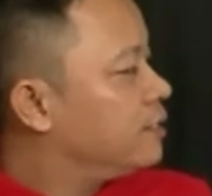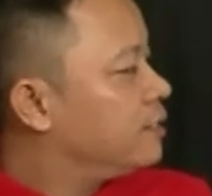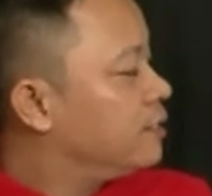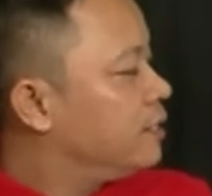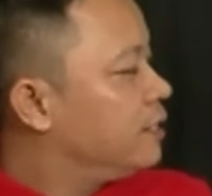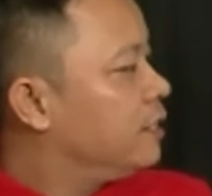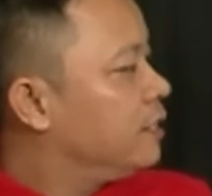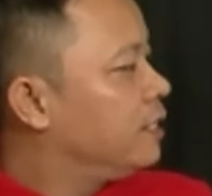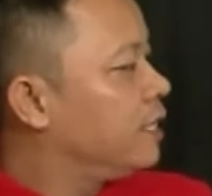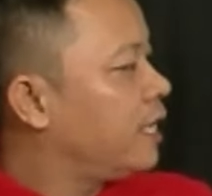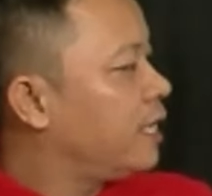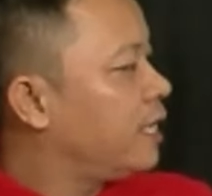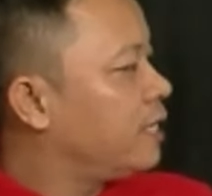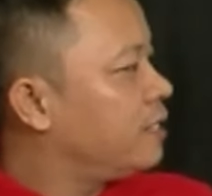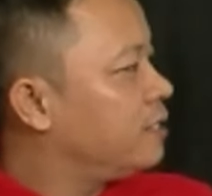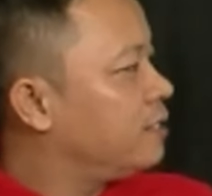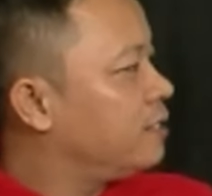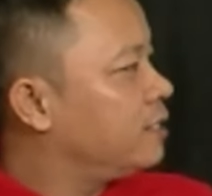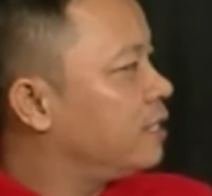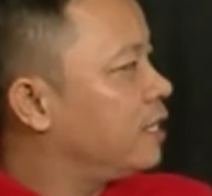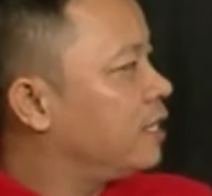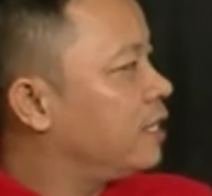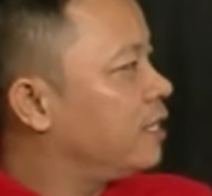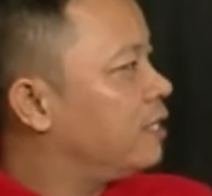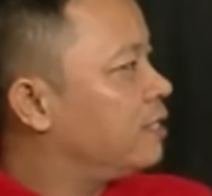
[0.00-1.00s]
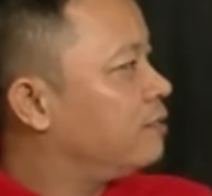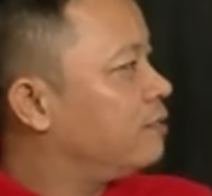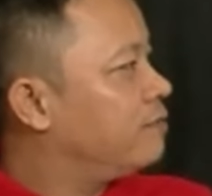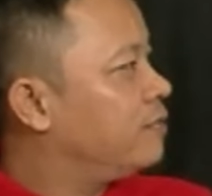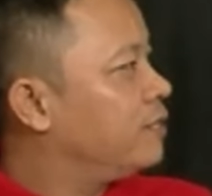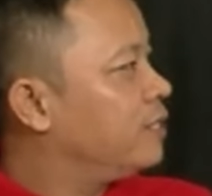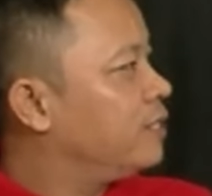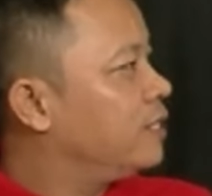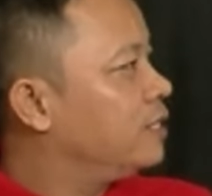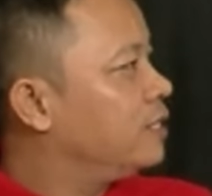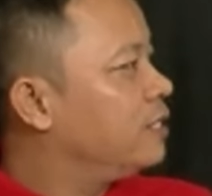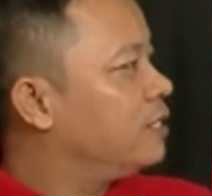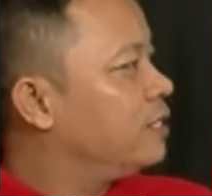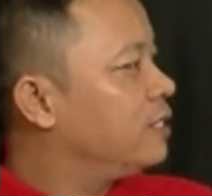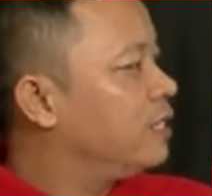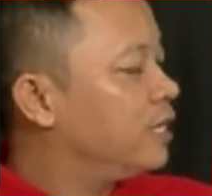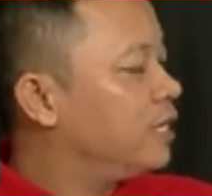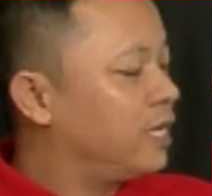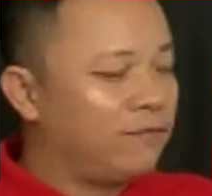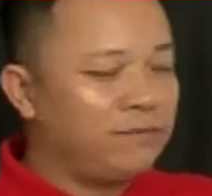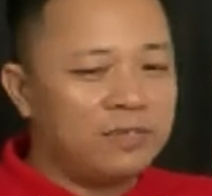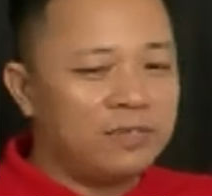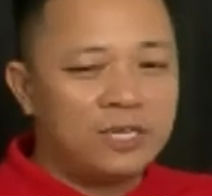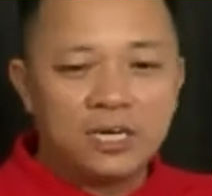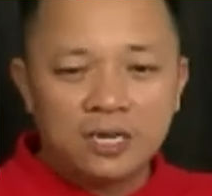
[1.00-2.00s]
thì anh sẽ phân tích chi tiết
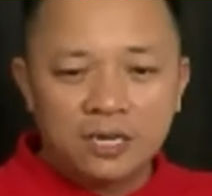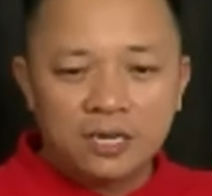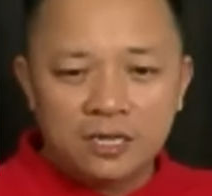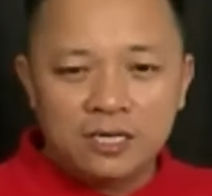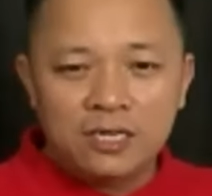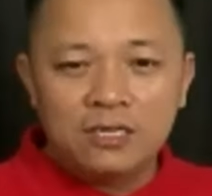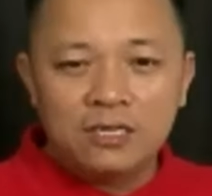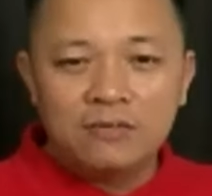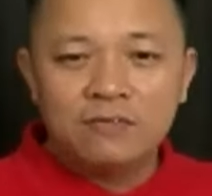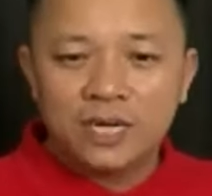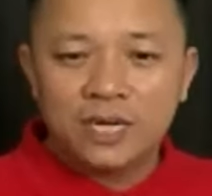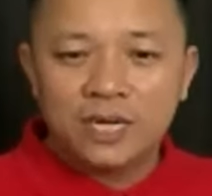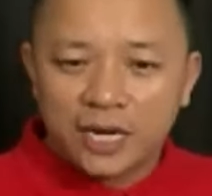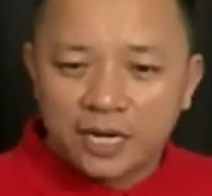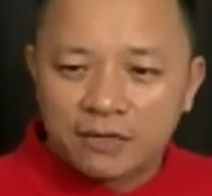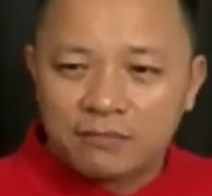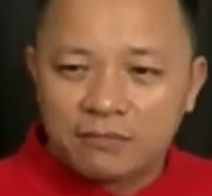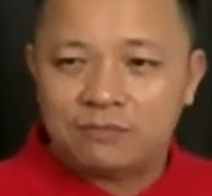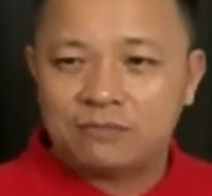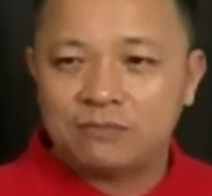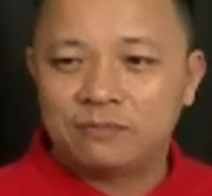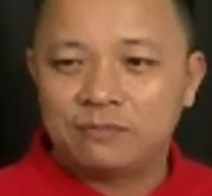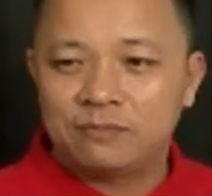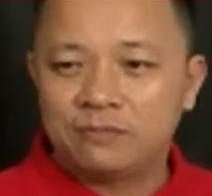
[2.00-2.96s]
em với hơn hơn với em